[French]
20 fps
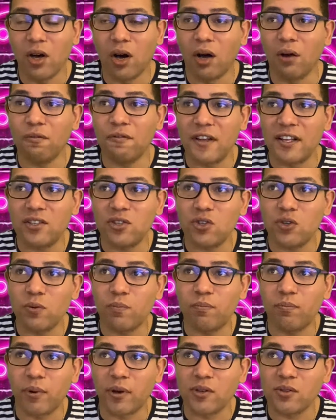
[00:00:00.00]
En fait, je
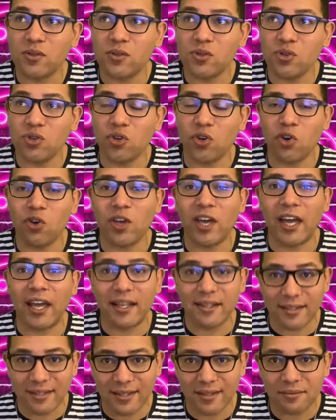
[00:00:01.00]
pense, je
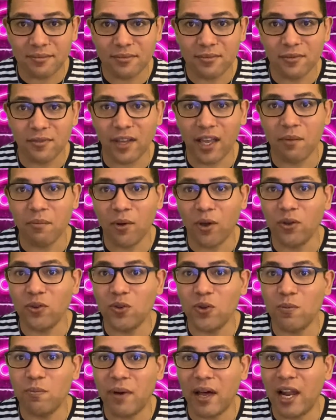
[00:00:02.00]
regrette vraiment
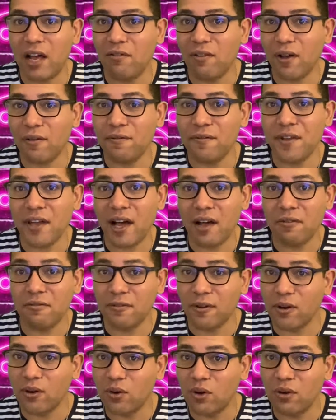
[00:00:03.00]
de ne pas l'avoir fait
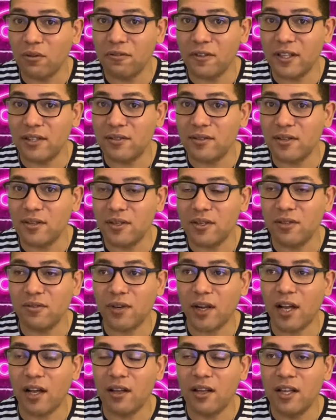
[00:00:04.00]
avant, en fait, euh,
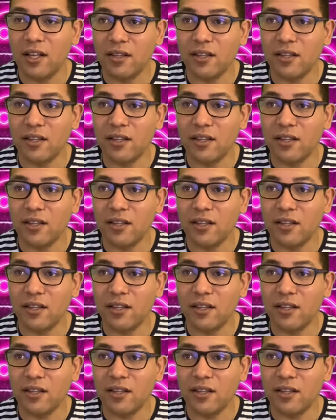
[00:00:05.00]
voilà,